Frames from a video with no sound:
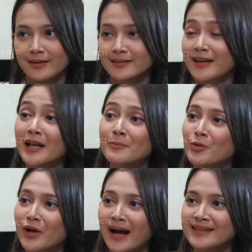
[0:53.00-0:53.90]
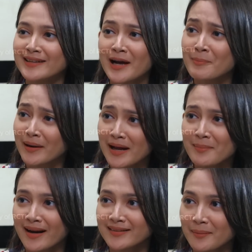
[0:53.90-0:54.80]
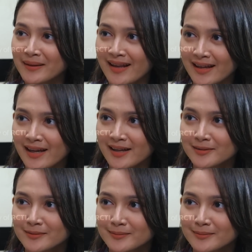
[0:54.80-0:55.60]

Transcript: sekalipun Kang Aceh nggak pernah marah sama saya.